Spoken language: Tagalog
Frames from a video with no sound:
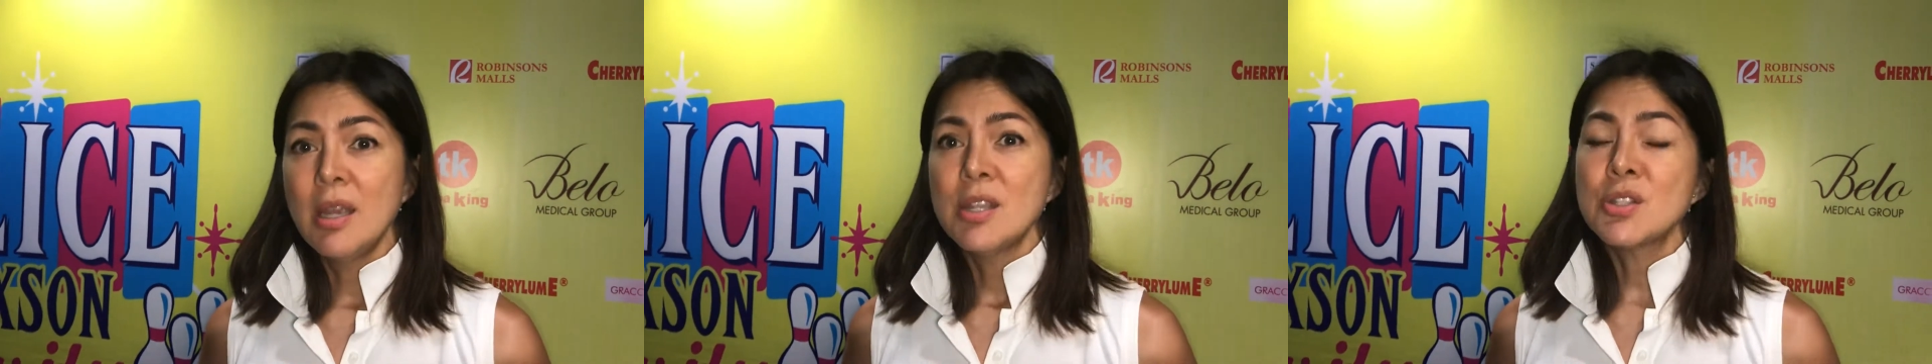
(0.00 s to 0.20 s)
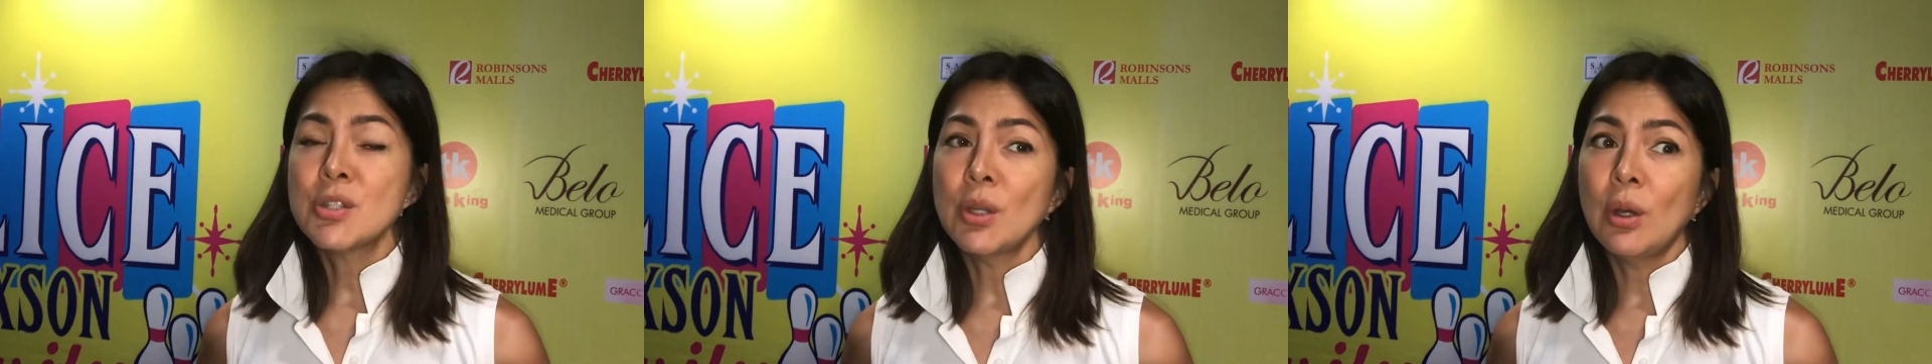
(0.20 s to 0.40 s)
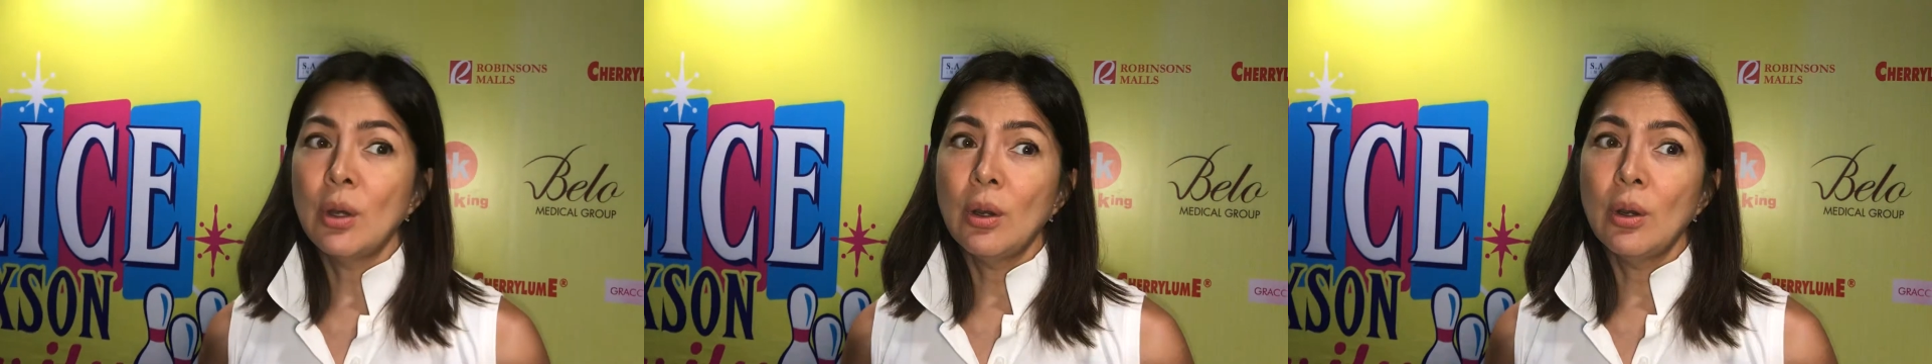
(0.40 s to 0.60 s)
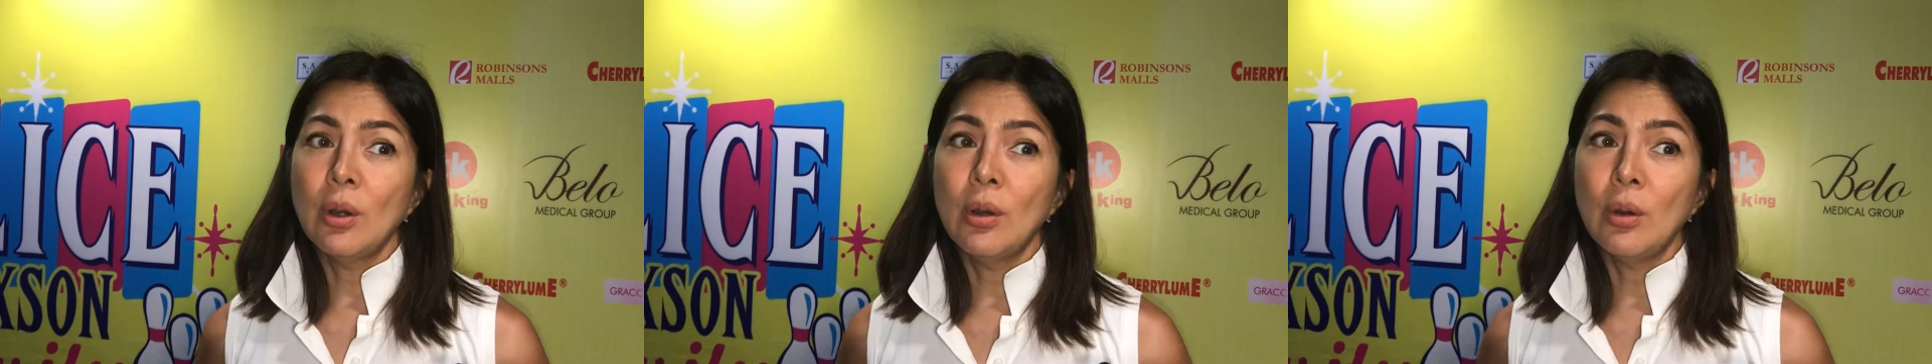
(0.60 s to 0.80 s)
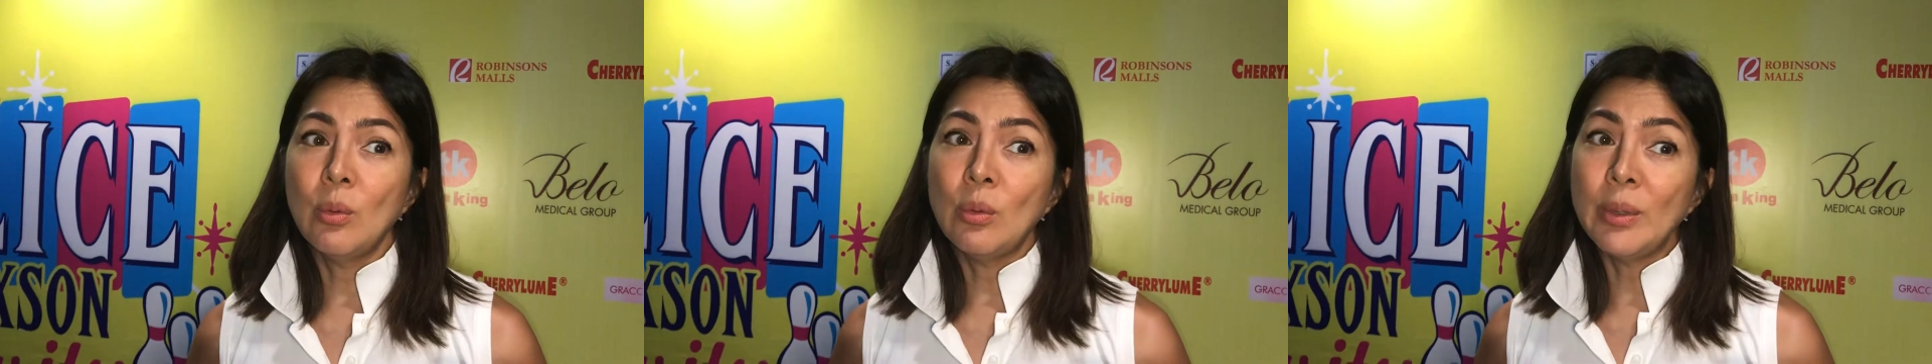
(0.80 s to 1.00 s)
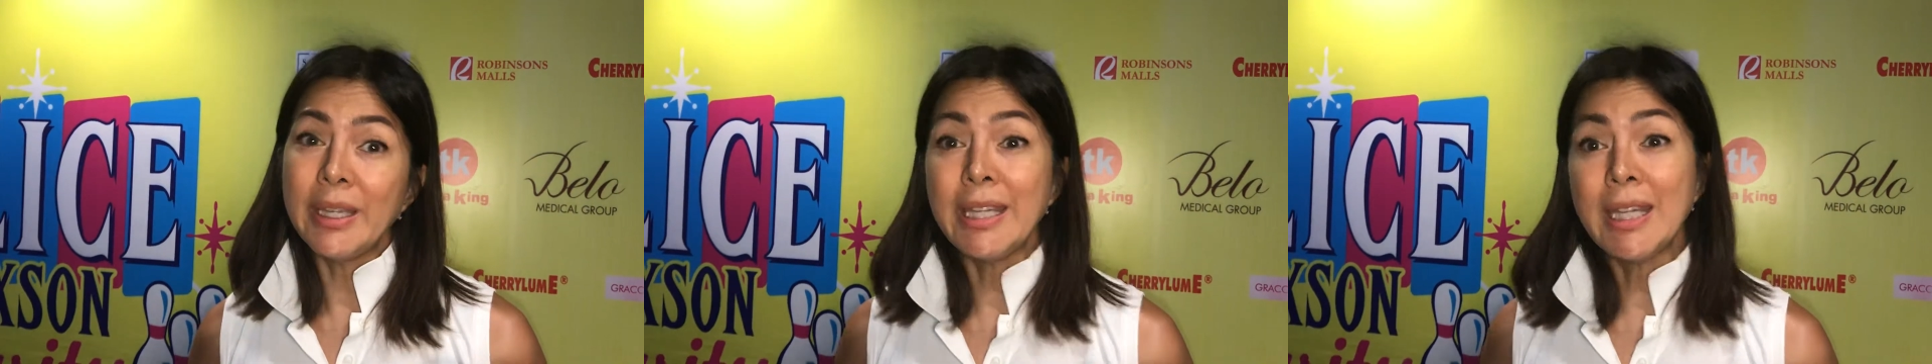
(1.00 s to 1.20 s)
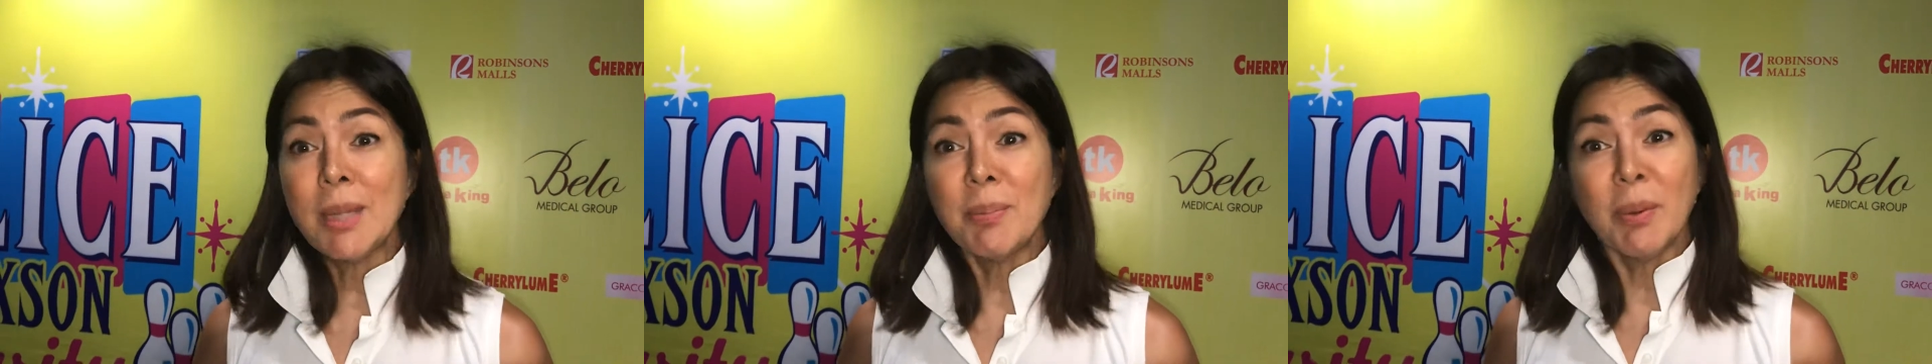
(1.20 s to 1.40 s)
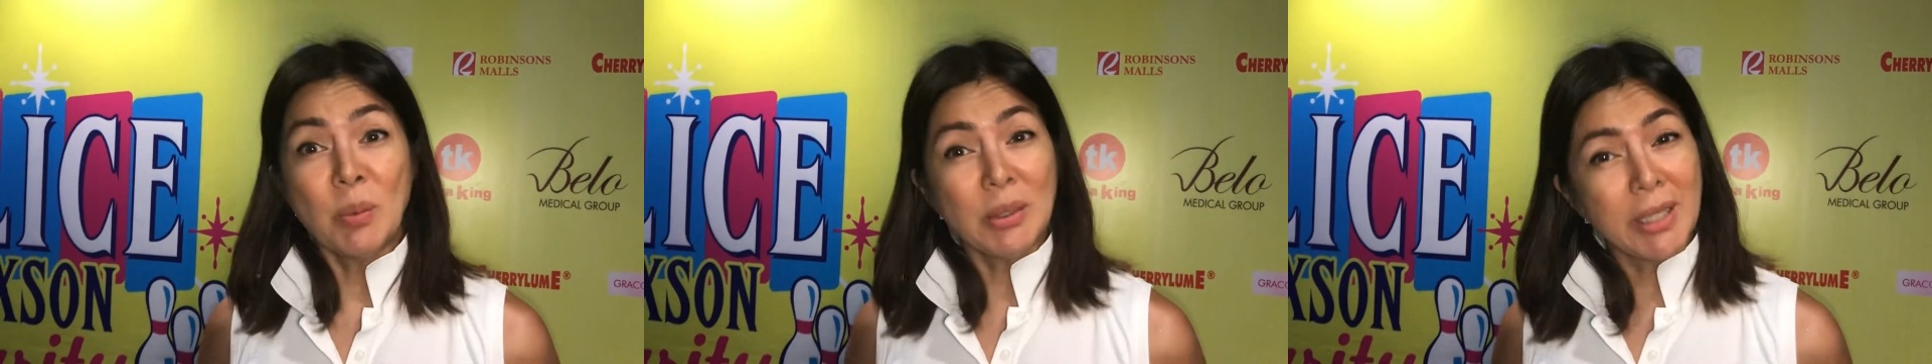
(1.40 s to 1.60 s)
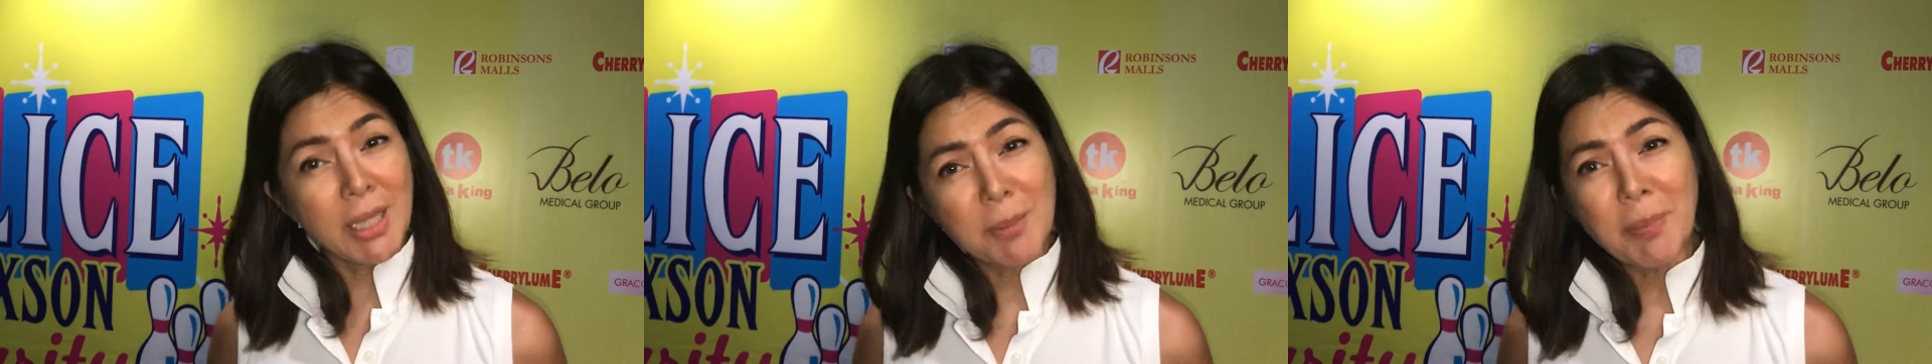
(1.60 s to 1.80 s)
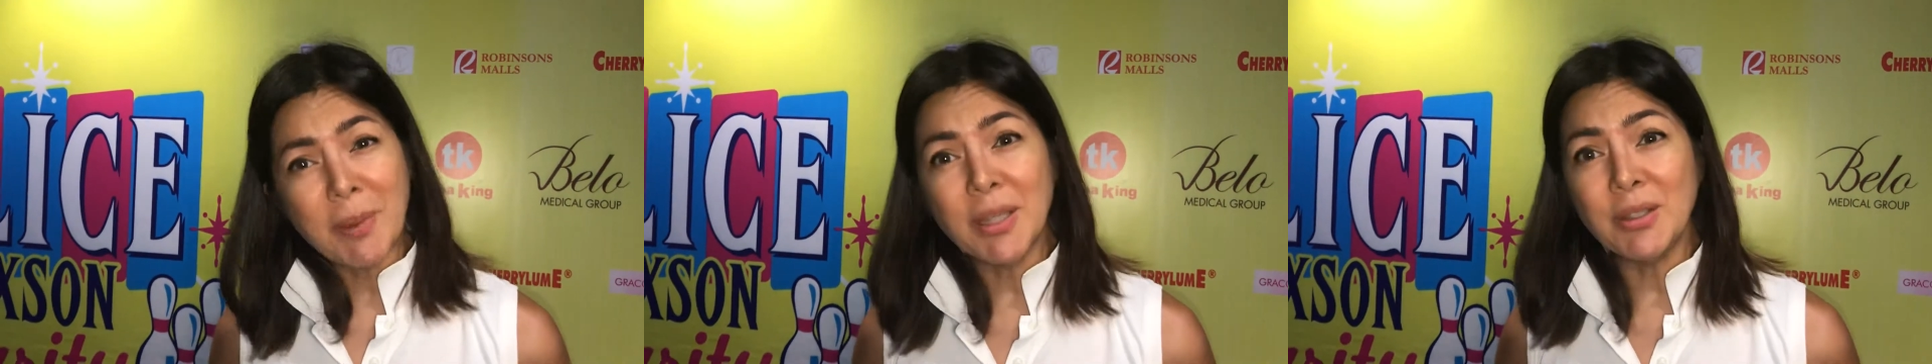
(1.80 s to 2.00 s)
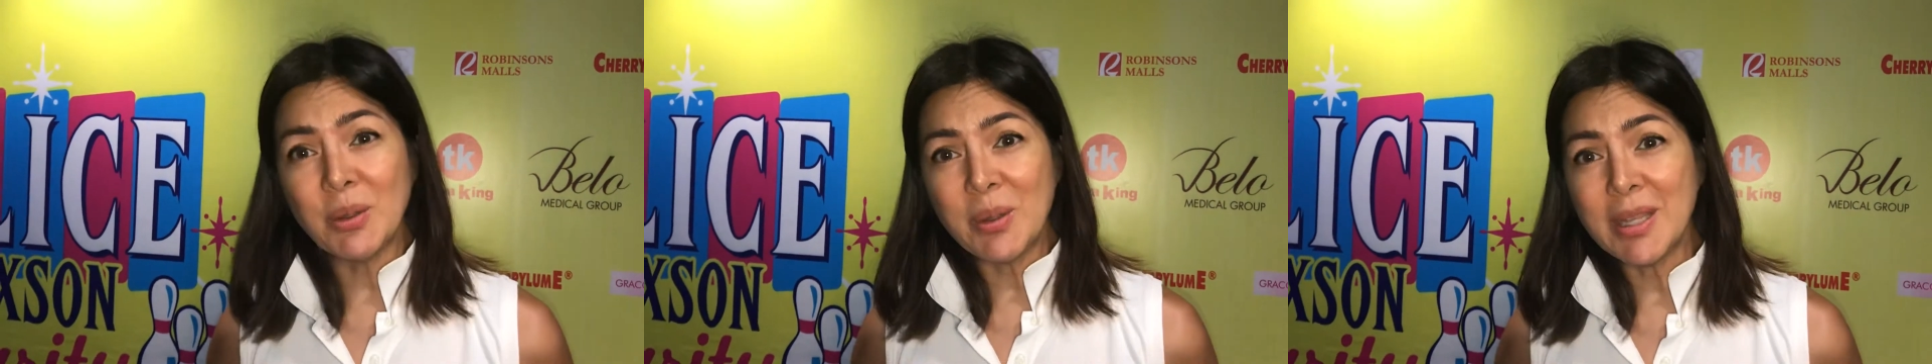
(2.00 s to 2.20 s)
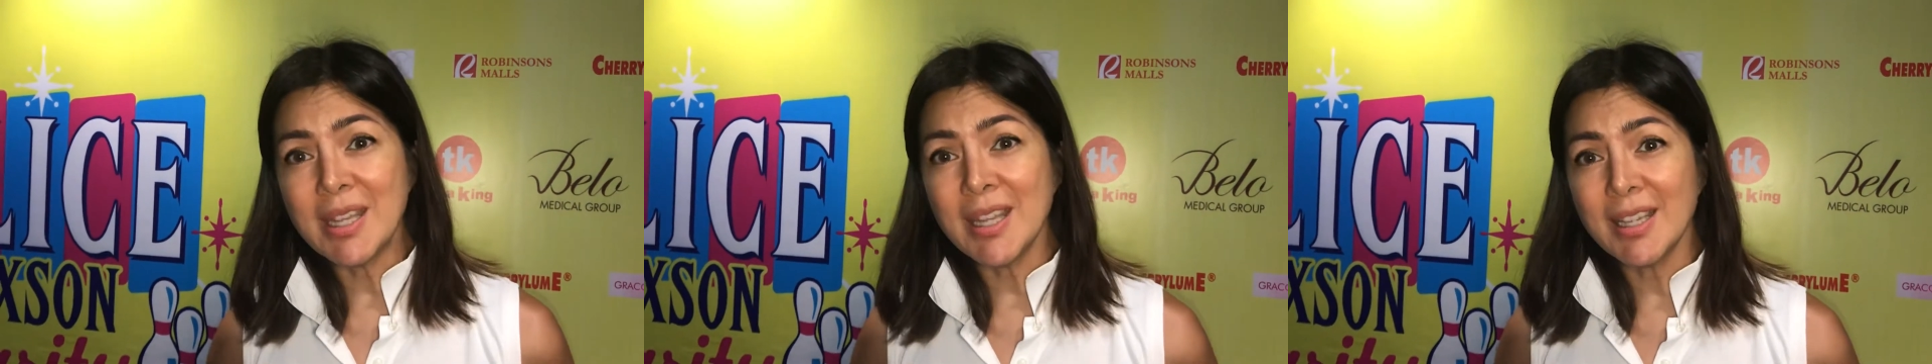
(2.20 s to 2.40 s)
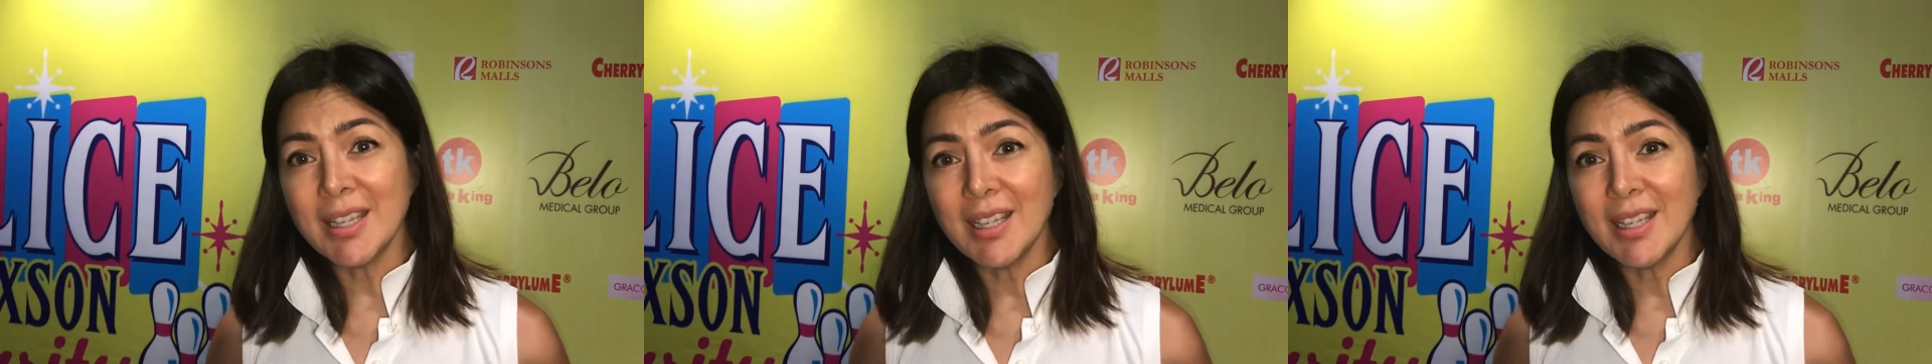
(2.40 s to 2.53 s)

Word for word: So we keep we'll keep on doing it